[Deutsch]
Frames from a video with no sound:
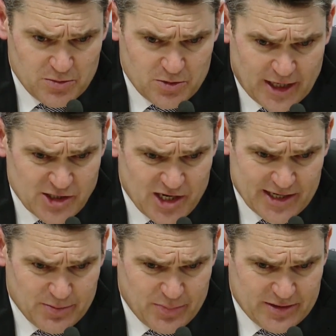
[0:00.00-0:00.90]
keine
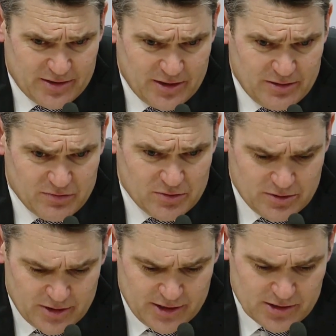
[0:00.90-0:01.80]
schlechte Partie
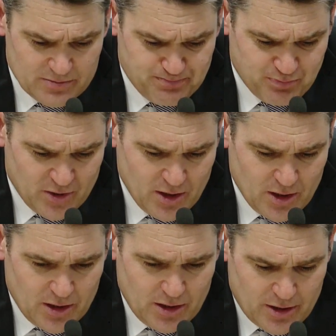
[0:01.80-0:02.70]
von Gießen.
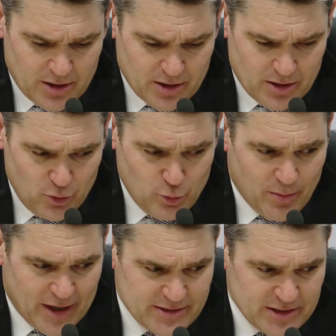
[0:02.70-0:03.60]
Äh, über
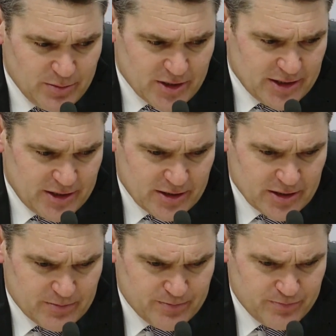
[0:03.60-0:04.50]
mein Team kann ich
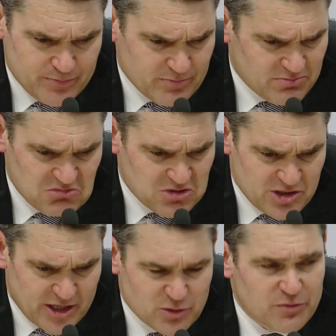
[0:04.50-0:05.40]
ähm,
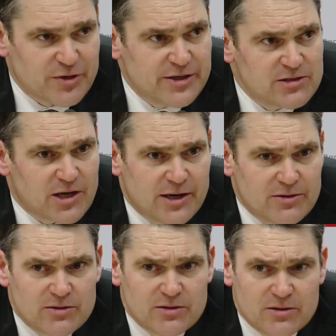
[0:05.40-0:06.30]
sehr zufrieden
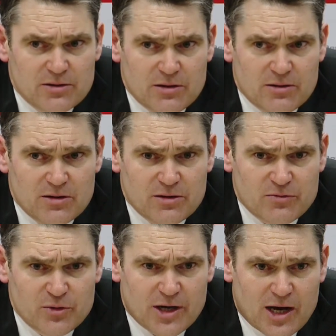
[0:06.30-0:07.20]
sein äh,
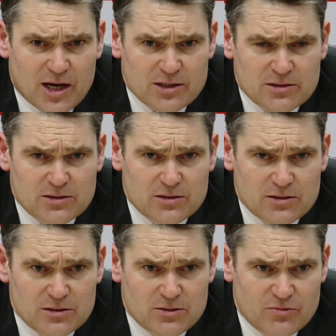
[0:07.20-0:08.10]
von der Art
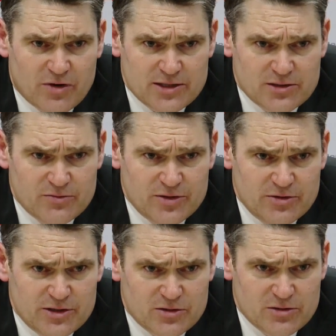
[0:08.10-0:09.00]
und Weise, wie
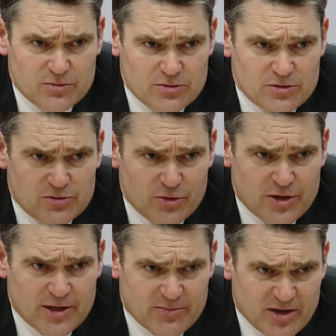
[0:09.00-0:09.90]
wir uns
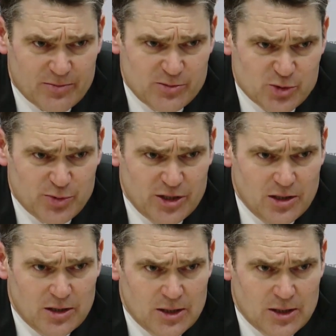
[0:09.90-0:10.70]
zurückgekämpft haben im Spiel.